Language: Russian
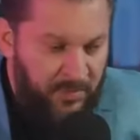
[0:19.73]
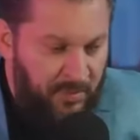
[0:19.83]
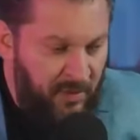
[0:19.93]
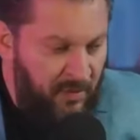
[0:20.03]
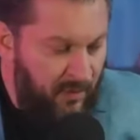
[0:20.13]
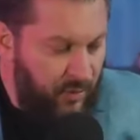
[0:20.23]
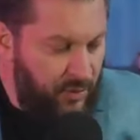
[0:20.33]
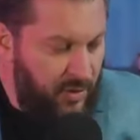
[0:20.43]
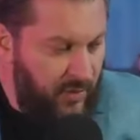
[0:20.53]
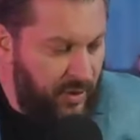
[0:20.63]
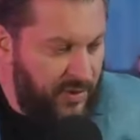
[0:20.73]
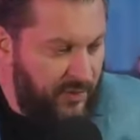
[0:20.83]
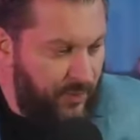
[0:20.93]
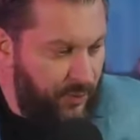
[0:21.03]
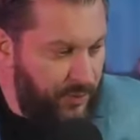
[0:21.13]
с первого очень
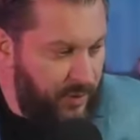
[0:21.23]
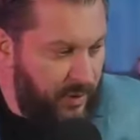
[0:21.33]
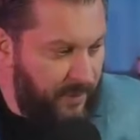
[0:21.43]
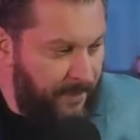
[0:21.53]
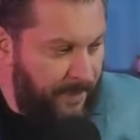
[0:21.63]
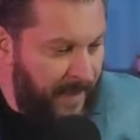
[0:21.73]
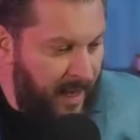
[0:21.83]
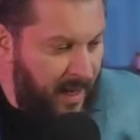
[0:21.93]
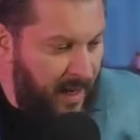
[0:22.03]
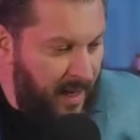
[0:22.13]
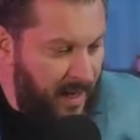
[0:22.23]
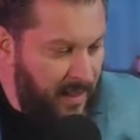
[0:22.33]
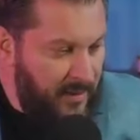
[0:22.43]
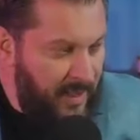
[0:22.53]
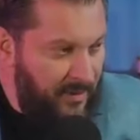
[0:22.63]
важного пункта –
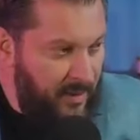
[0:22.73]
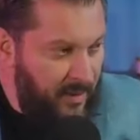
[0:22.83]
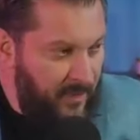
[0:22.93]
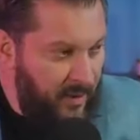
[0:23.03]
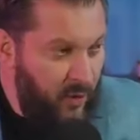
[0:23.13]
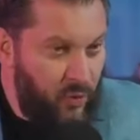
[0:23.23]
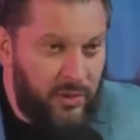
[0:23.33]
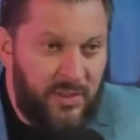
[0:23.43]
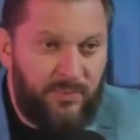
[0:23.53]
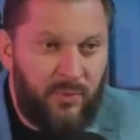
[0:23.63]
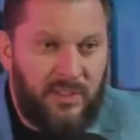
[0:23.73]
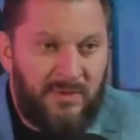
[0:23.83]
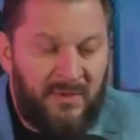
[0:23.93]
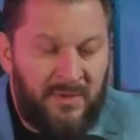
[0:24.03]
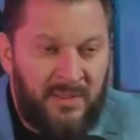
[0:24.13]
а, самый лучший
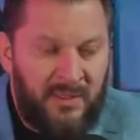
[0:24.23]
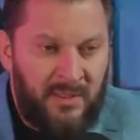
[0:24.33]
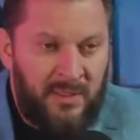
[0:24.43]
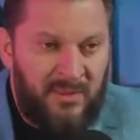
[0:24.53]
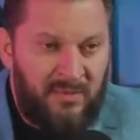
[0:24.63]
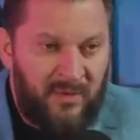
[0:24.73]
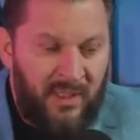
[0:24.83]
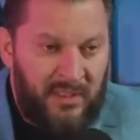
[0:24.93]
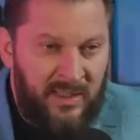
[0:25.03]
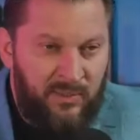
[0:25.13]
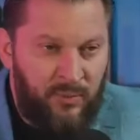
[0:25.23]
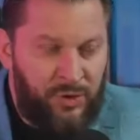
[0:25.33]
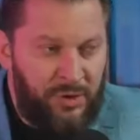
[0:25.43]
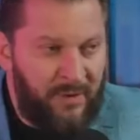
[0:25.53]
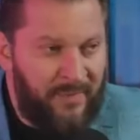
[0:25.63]
способ обесценить себя в глазах
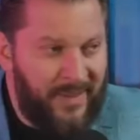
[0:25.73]
мужчины –